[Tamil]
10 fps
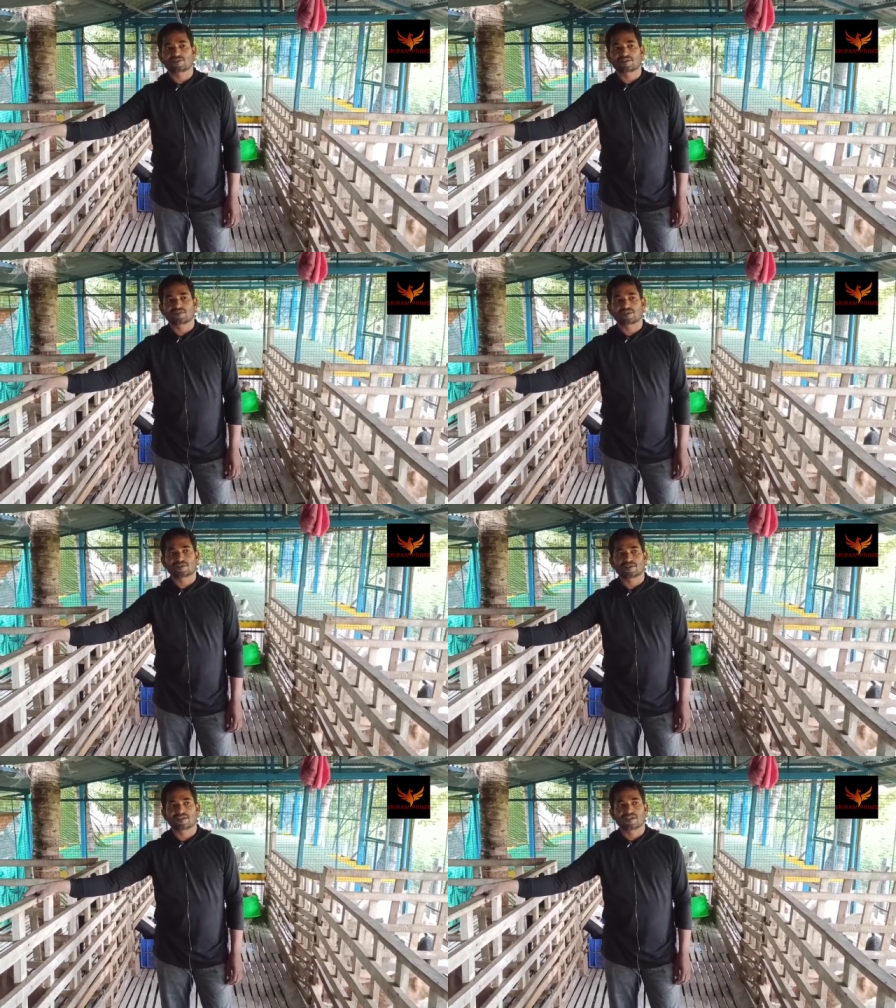எக்ஸாம்பிள்
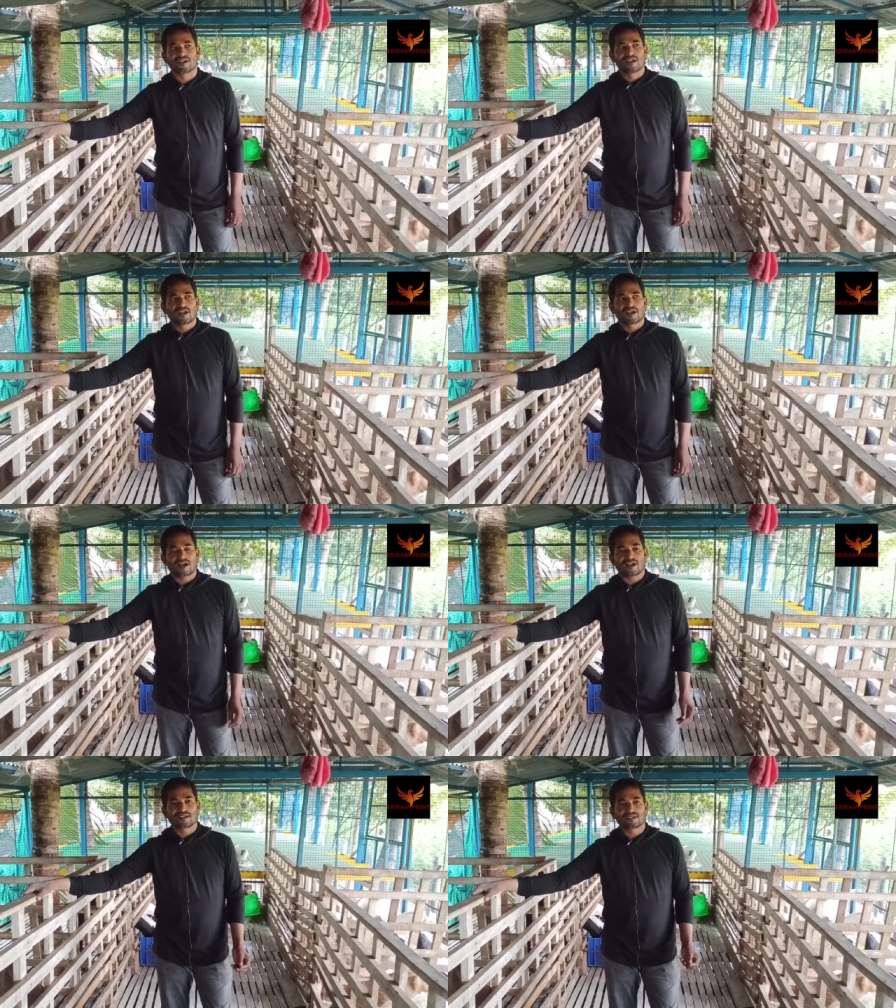சொன்னோம்னா ஒரு
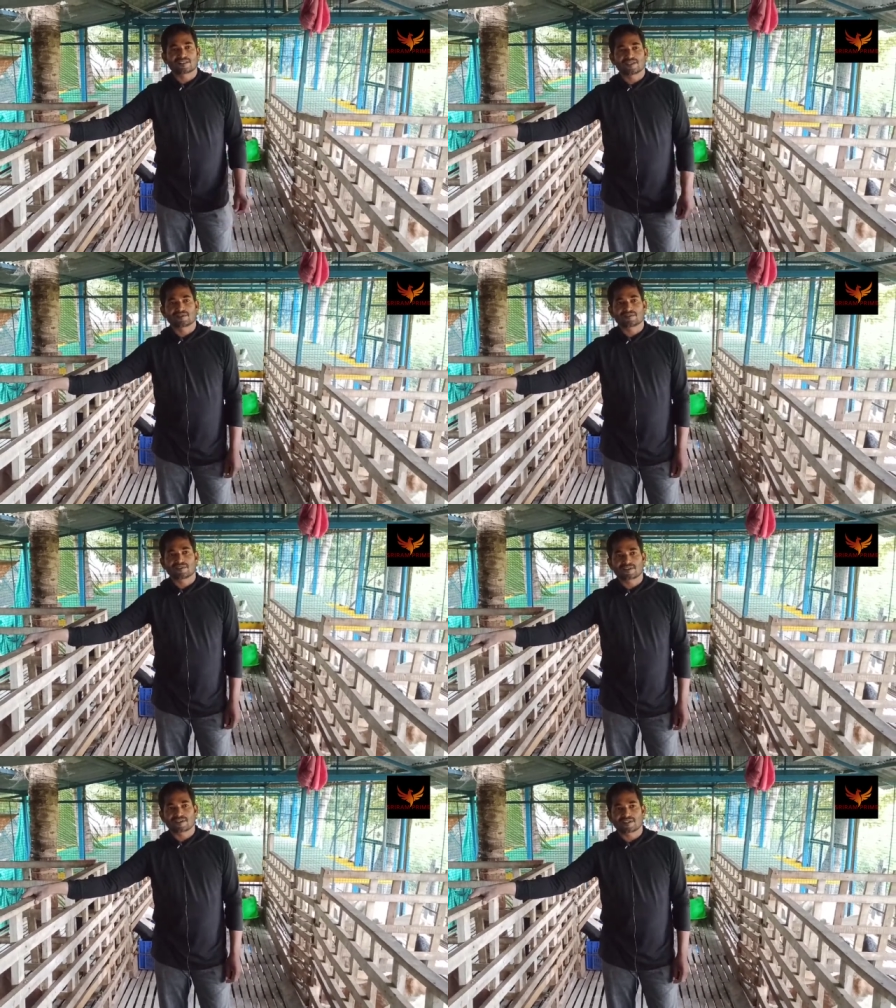ஆட்டுக்கு
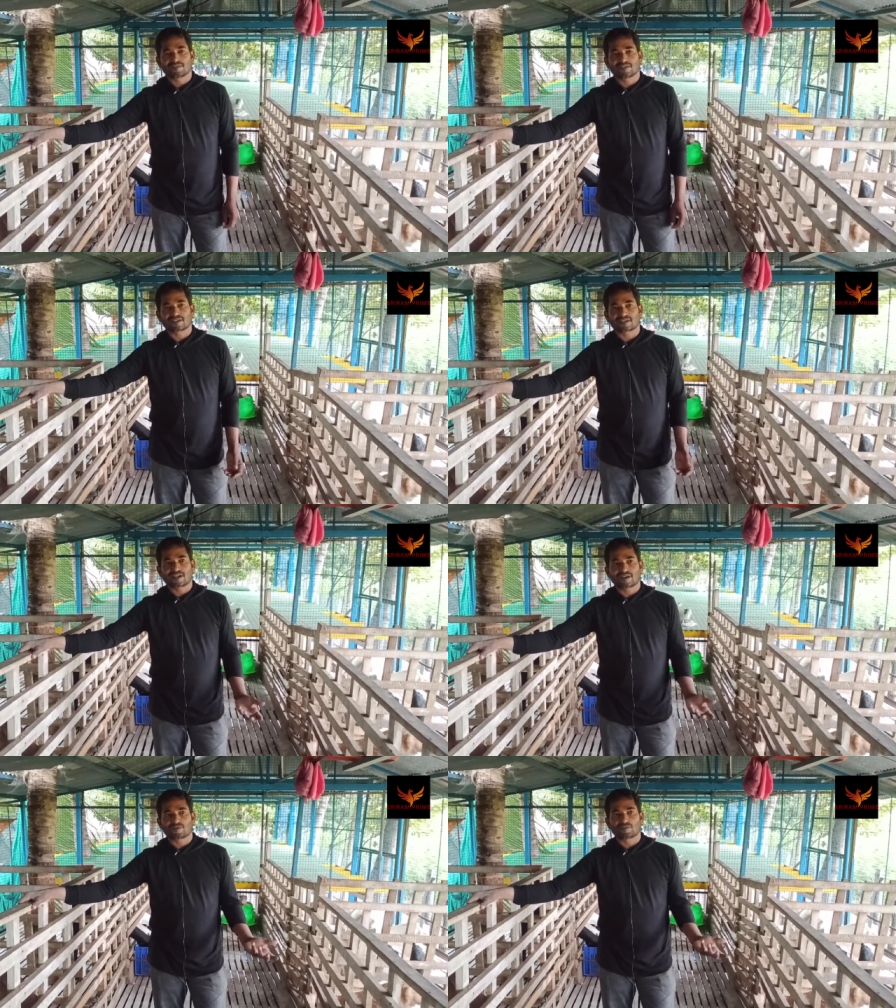தீவனம் வாங்கினாவே
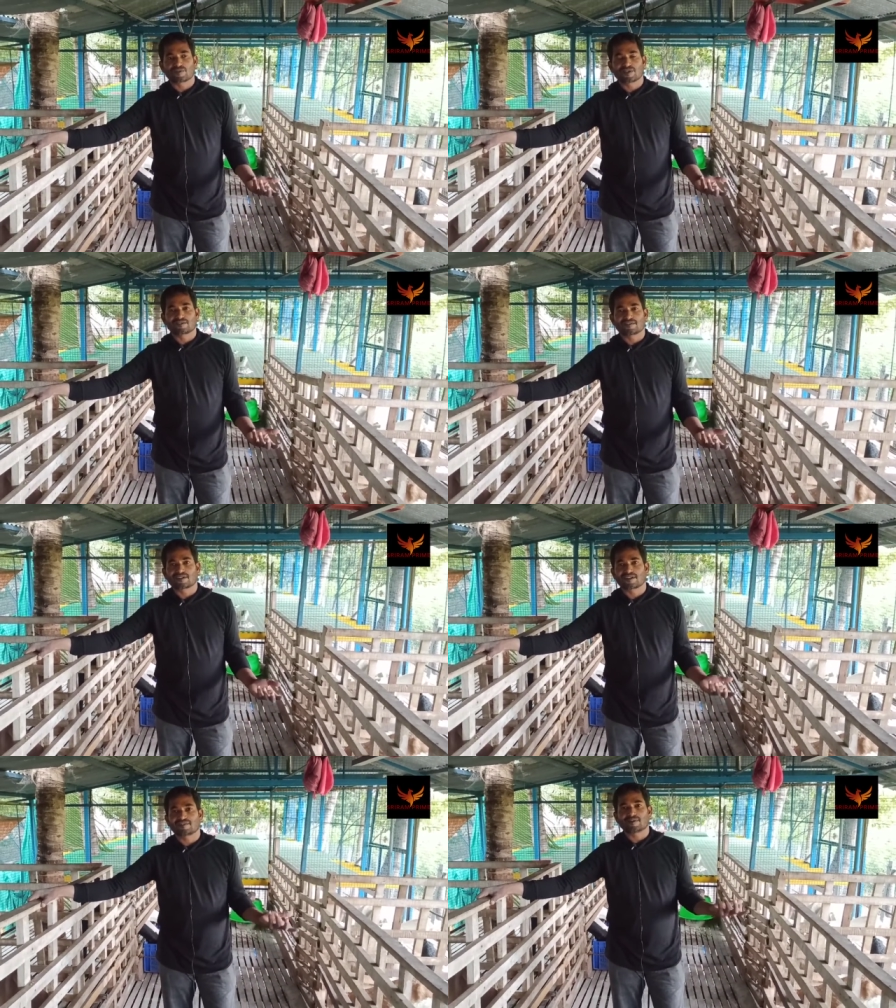க ஒரு
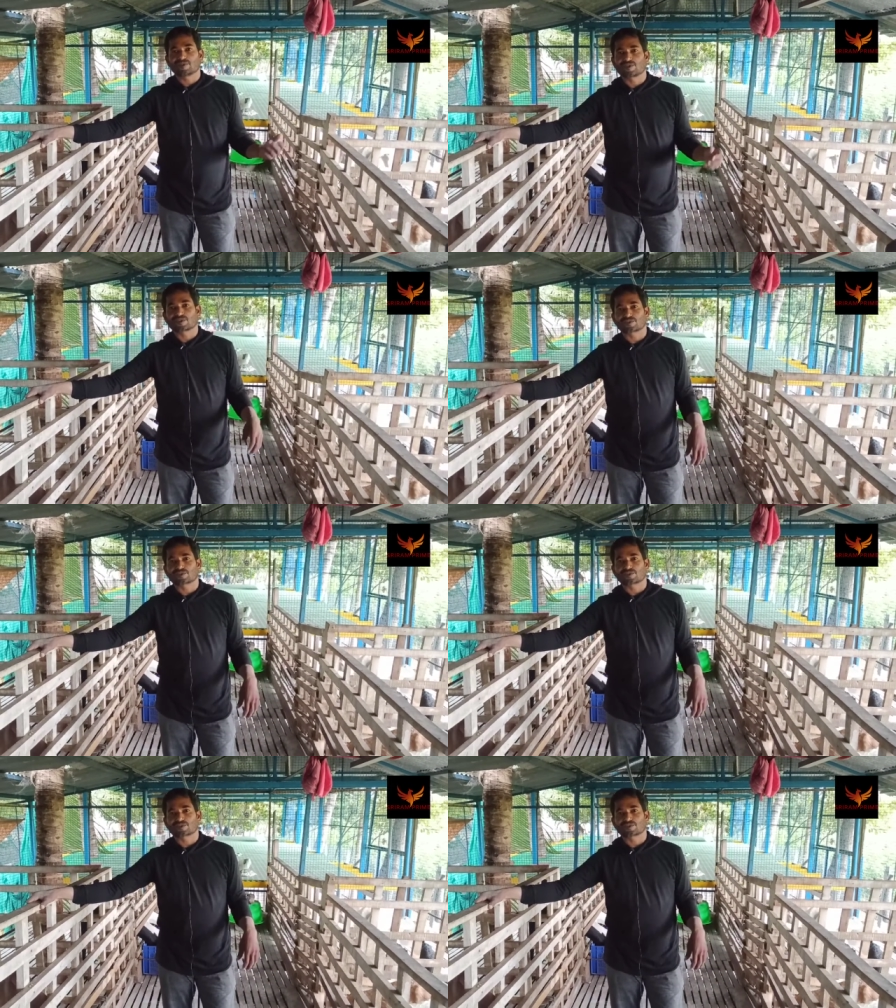புண்ணாக்கு வாங்கினாவே